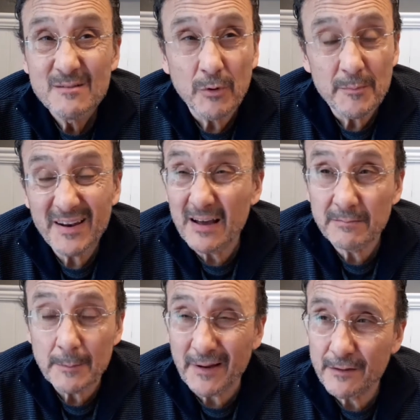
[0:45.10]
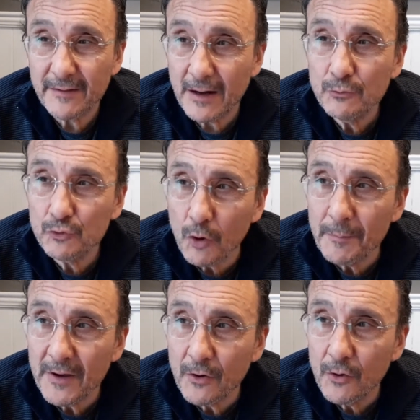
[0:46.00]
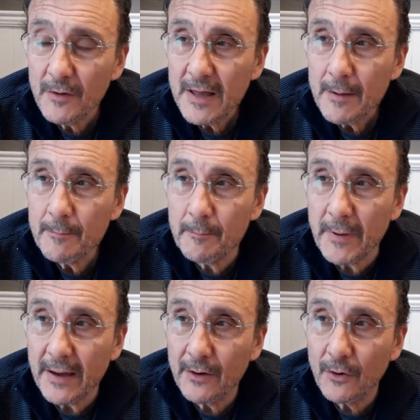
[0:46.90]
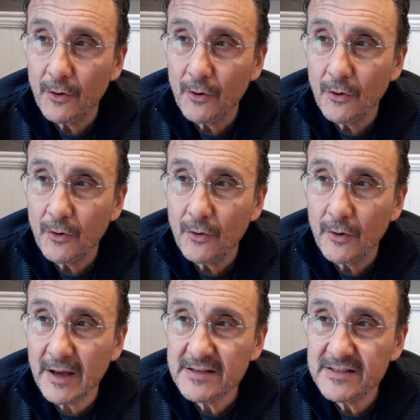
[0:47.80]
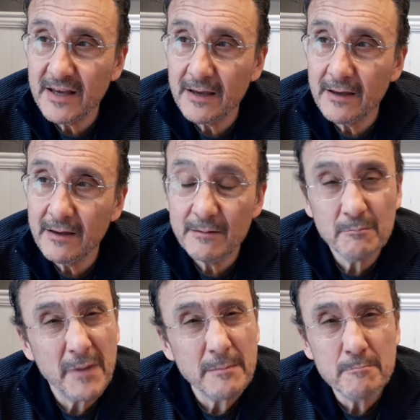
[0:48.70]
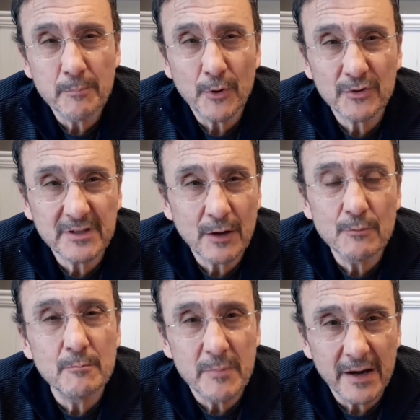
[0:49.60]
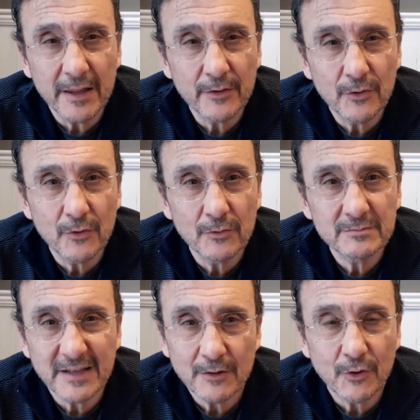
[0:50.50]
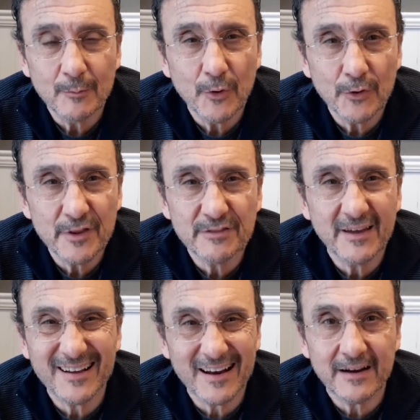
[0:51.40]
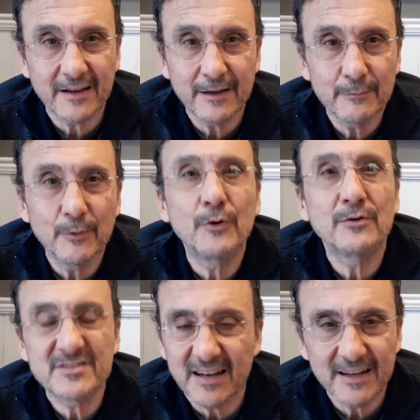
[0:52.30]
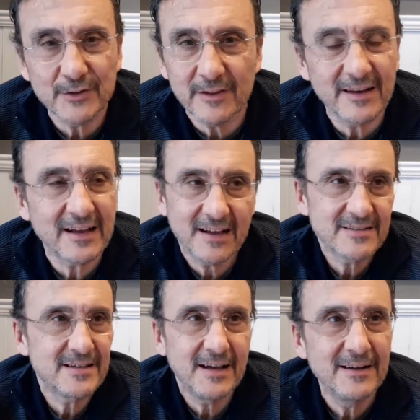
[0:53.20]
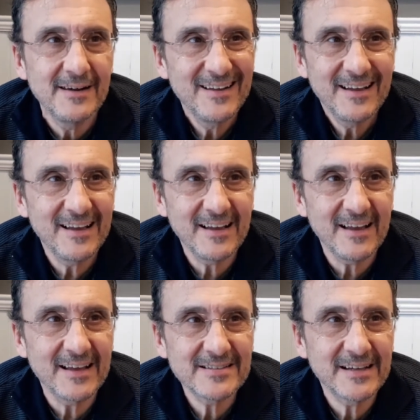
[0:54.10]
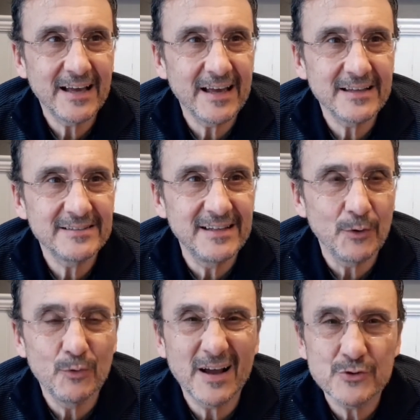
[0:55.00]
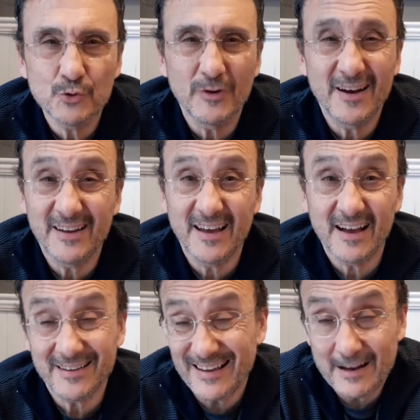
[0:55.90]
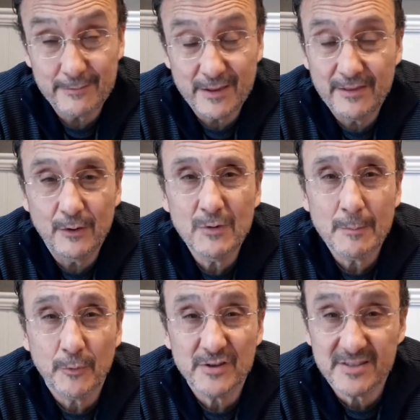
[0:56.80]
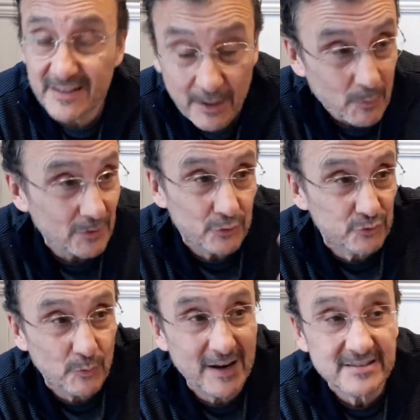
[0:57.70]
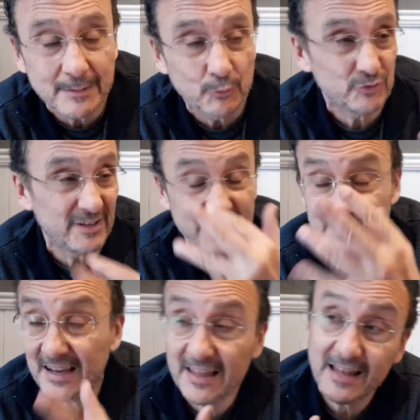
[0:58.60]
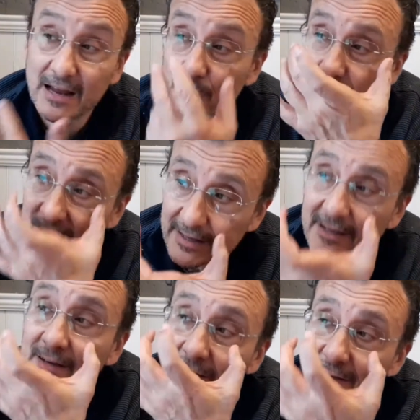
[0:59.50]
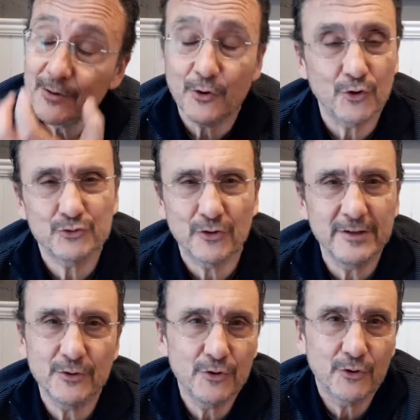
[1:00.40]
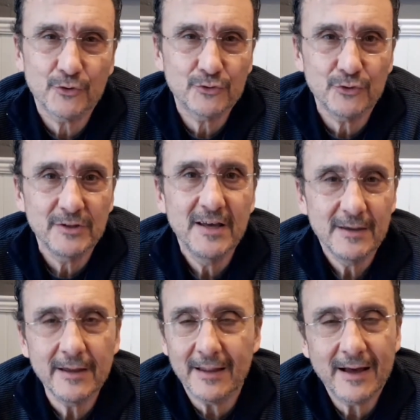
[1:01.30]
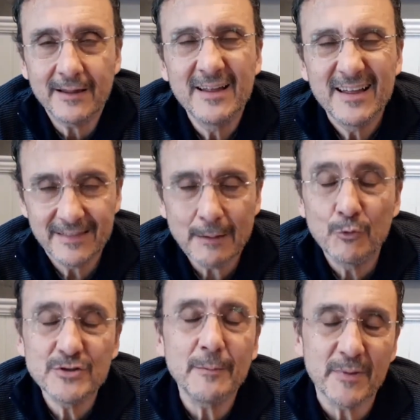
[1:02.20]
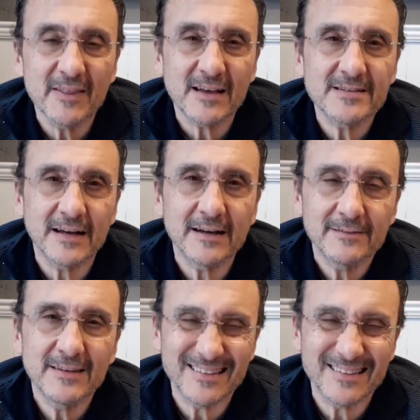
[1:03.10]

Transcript: Pues mira, te parecerá un tópico, pero ese me importa un bledo, tal como lo dice Clark Gable saliendo de la casa, eh, es que es de una chulería y a la vez de una poesía. Y cuando suena esa música y se queda la otra ahí con los ojitos llorosos, me da, da, mucha envidia a de